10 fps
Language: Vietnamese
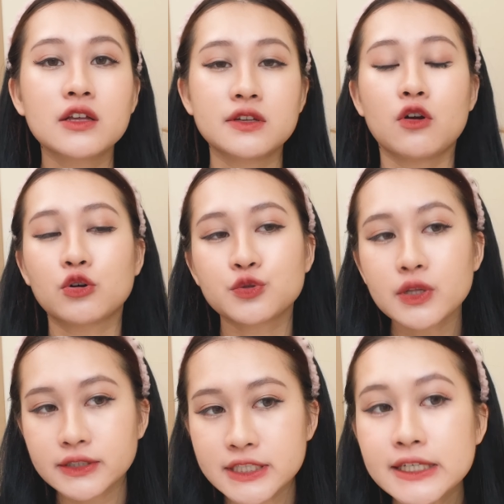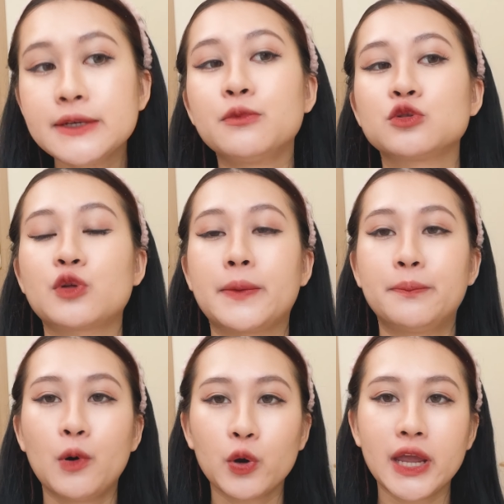sau đó duy trì một
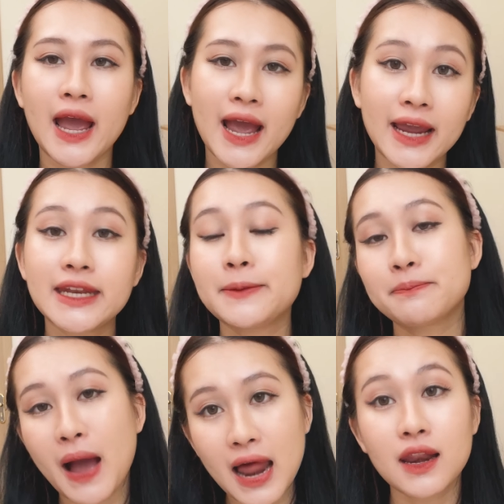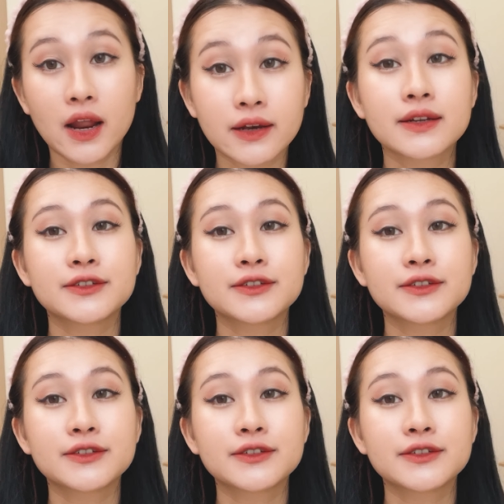tuần bôi 2 đến 3 lần